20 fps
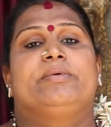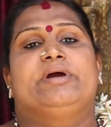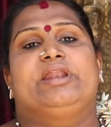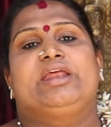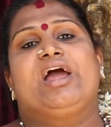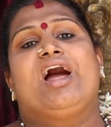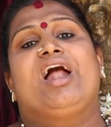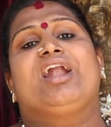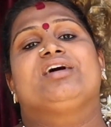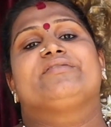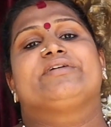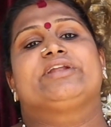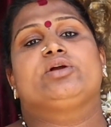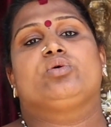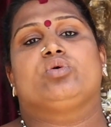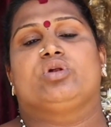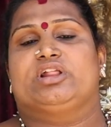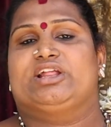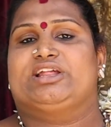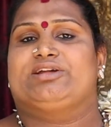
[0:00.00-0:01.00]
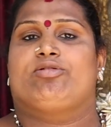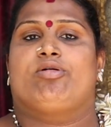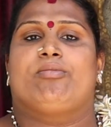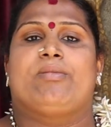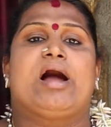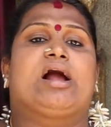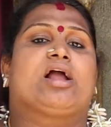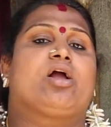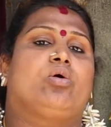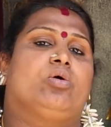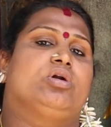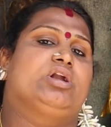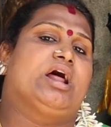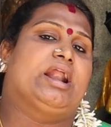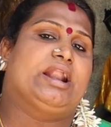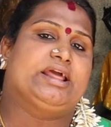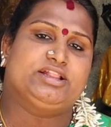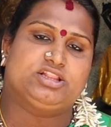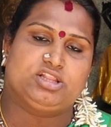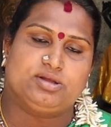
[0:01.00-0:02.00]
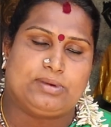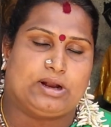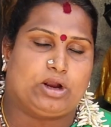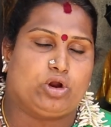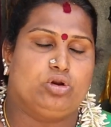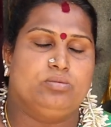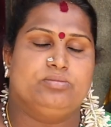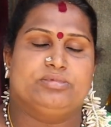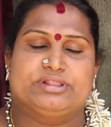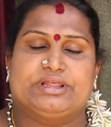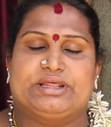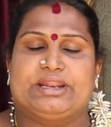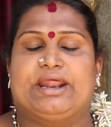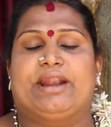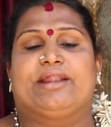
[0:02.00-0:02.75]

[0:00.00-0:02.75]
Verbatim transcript: பெரியாண்டவரை குலதெய்வமாக கொண்ட அனைத்து மக்களும் இந்த